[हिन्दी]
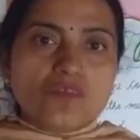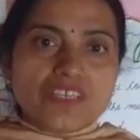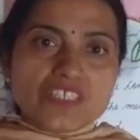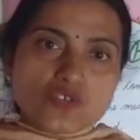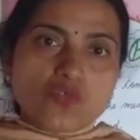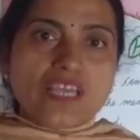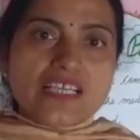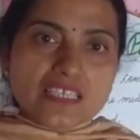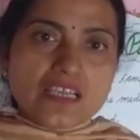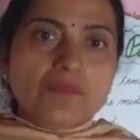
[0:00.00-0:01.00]
वेस्ट को
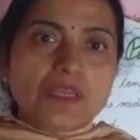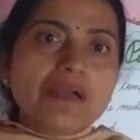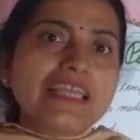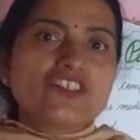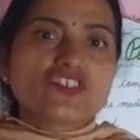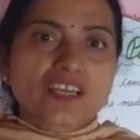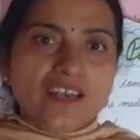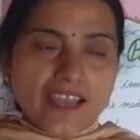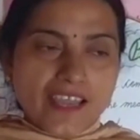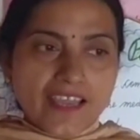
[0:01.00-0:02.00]
कैसे हमने मैनेज
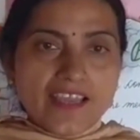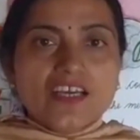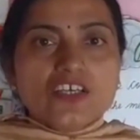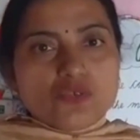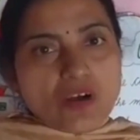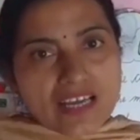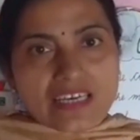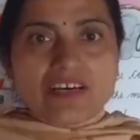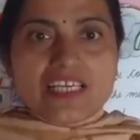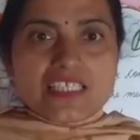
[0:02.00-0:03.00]
करना है तो
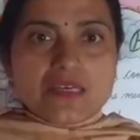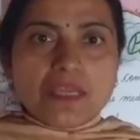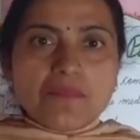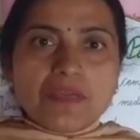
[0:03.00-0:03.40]
आने वाले समय